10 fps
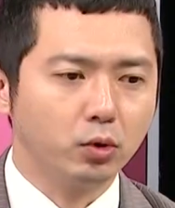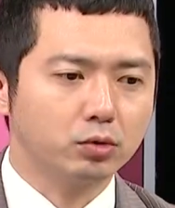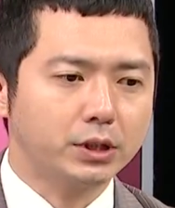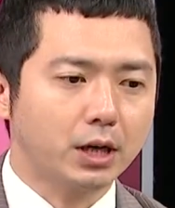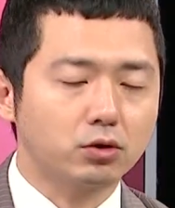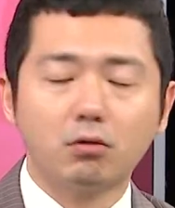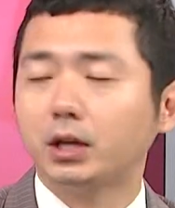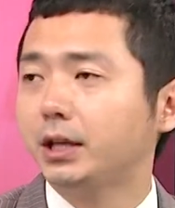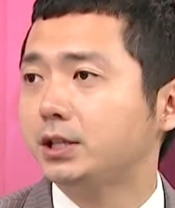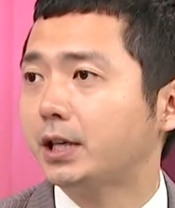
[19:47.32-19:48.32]
比如说像中
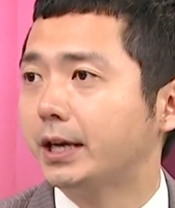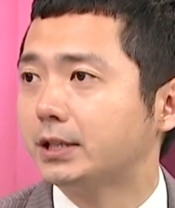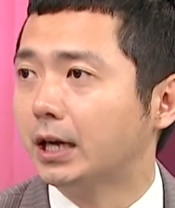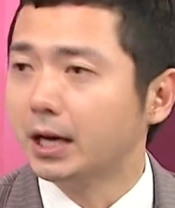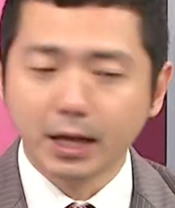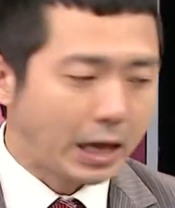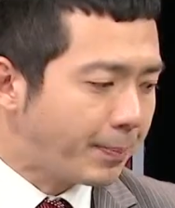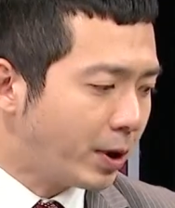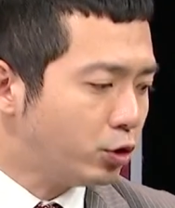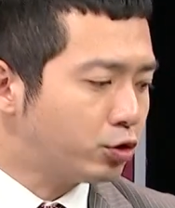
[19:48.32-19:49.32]
华电信来讲，对，
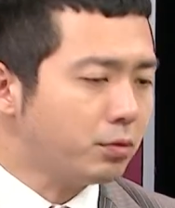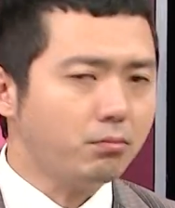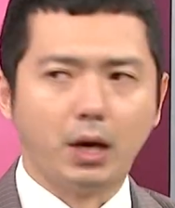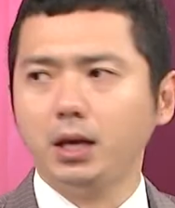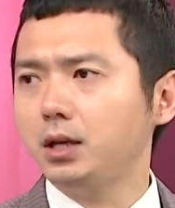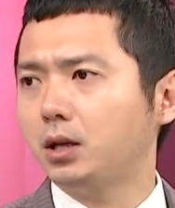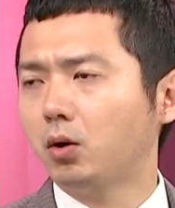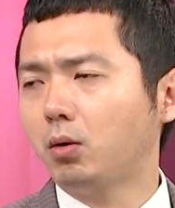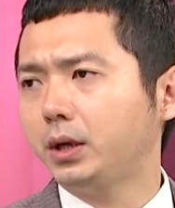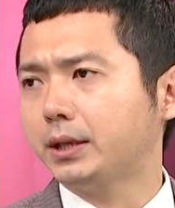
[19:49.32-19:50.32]
它平均每一年的
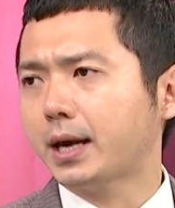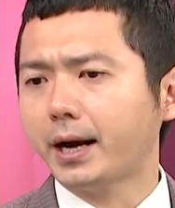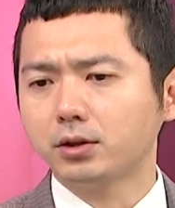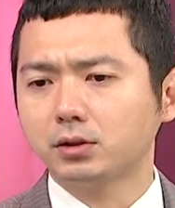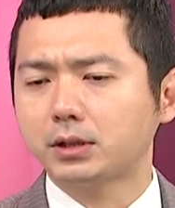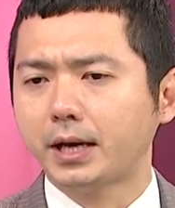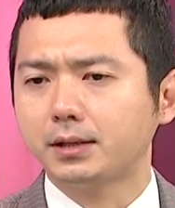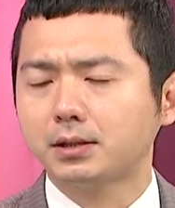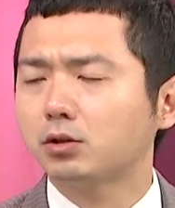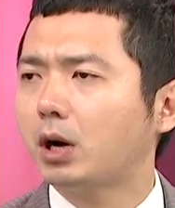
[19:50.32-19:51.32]
获利大概就是在
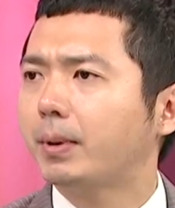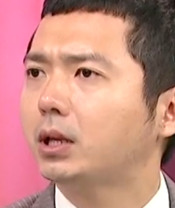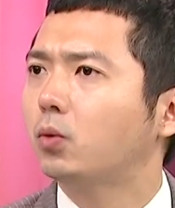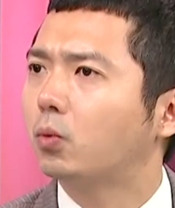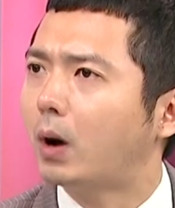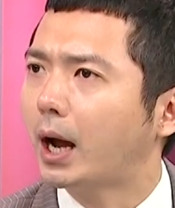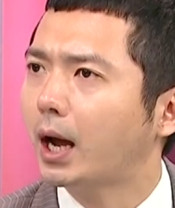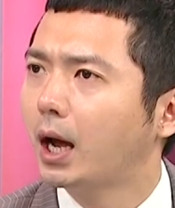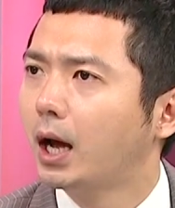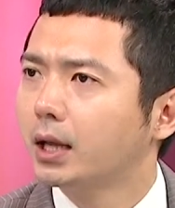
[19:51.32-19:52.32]
4块半到5块。
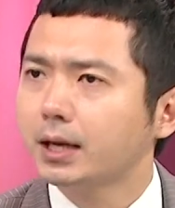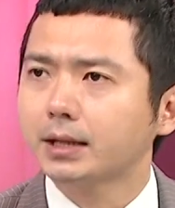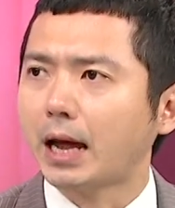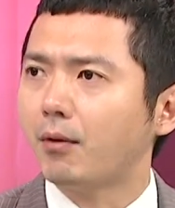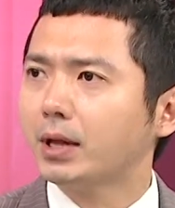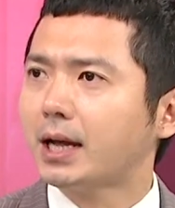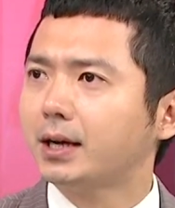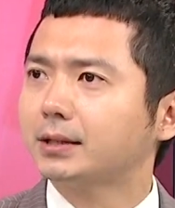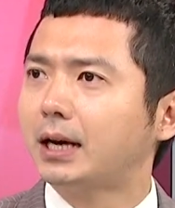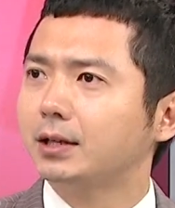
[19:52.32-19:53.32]
对，那台湾大
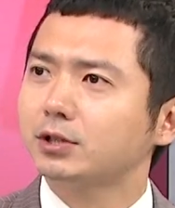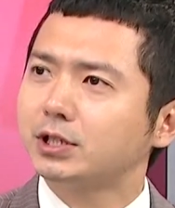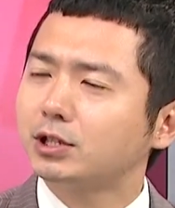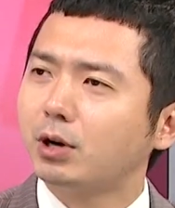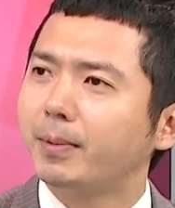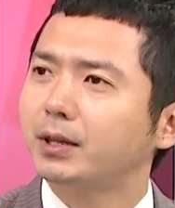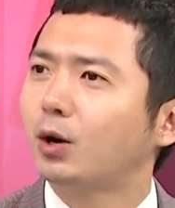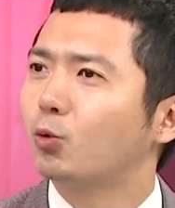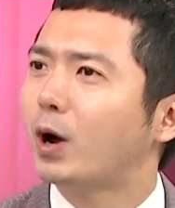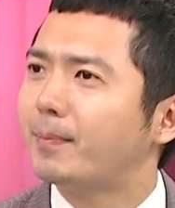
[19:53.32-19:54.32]
哥大呢就4块半
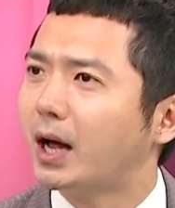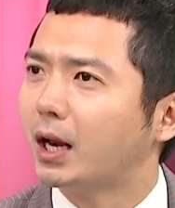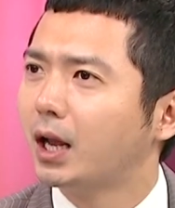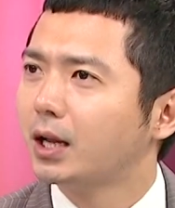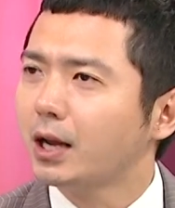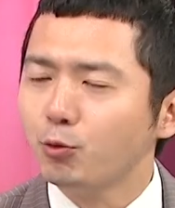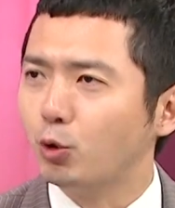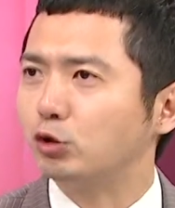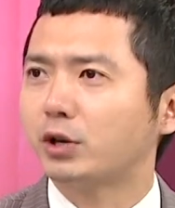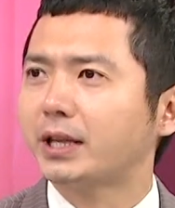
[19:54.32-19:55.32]
到5块半。对，那
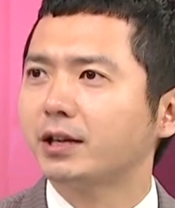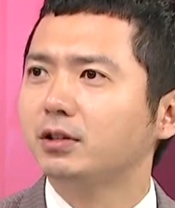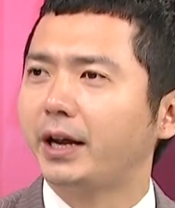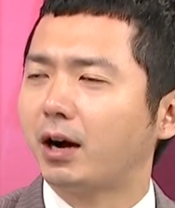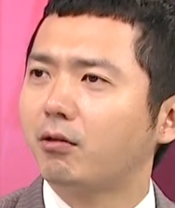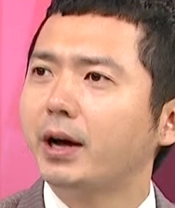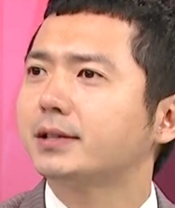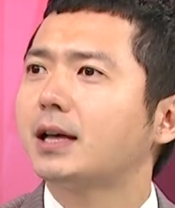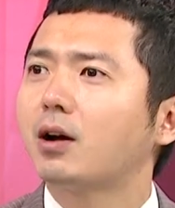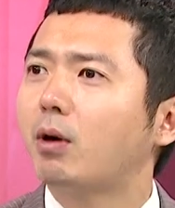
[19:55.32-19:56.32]
远传大概就是2块
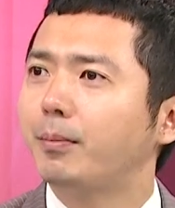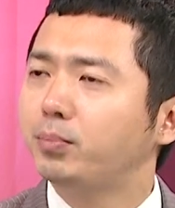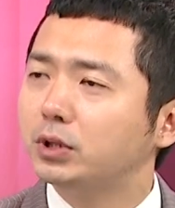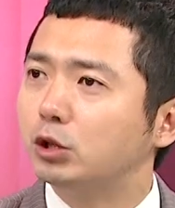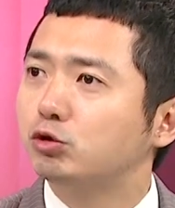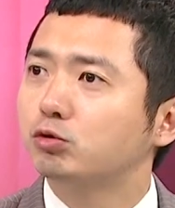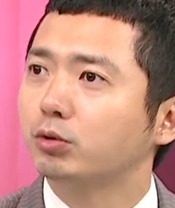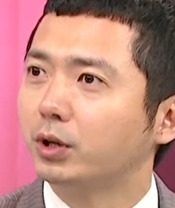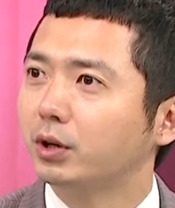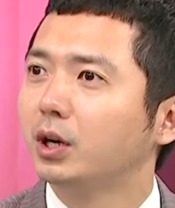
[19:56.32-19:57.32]
3块不停，然后都
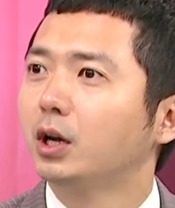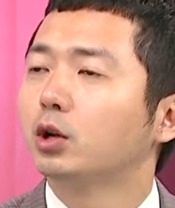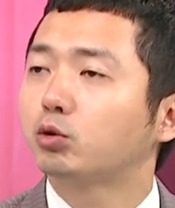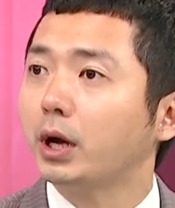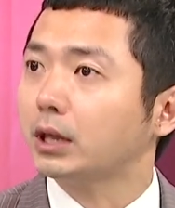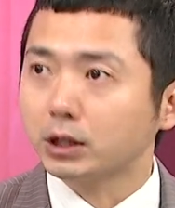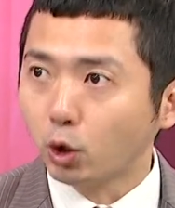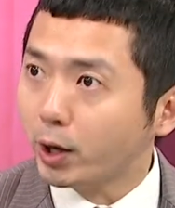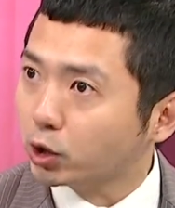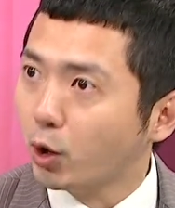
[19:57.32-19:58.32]
会配出来。对，它
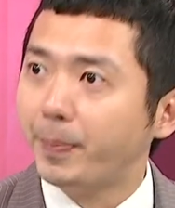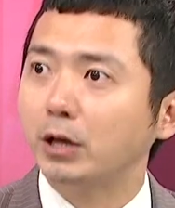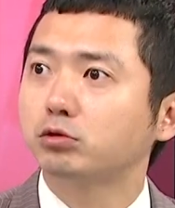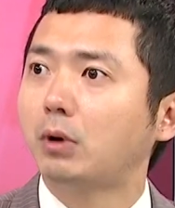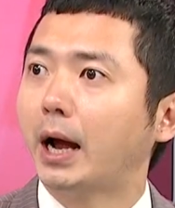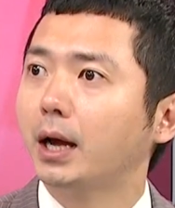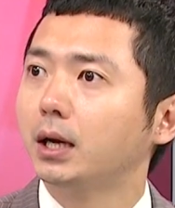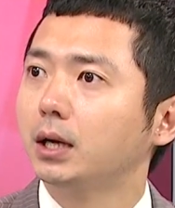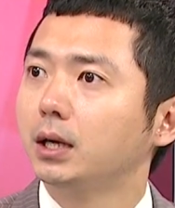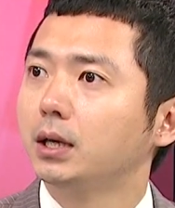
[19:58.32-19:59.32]
都会配出来。所以
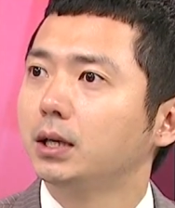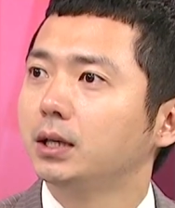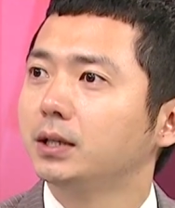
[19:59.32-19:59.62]
100块像